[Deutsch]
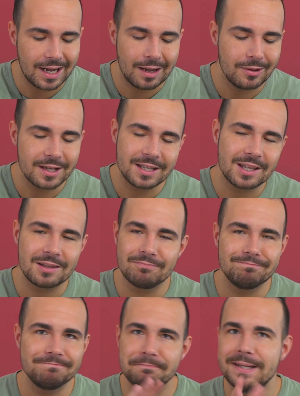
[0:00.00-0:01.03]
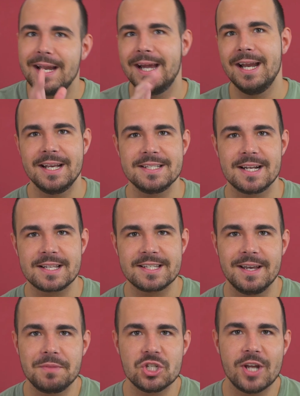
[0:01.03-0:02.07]
Aber ich bin da ehrlich gesagt
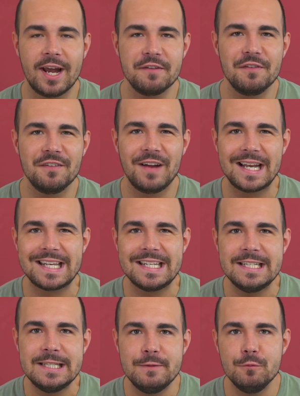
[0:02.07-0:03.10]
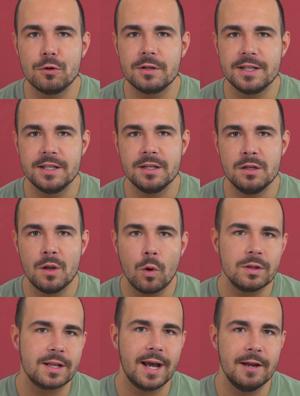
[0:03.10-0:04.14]
skeptisch, einfach weil ich nie wirklich ein
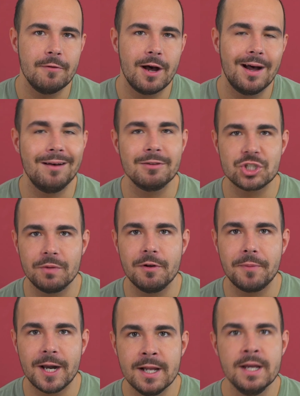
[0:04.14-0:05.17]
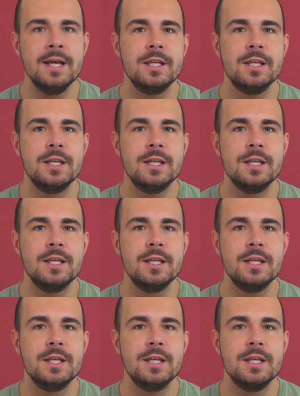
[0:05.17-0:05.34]
Note-Guy war. Aber schauen wir mal.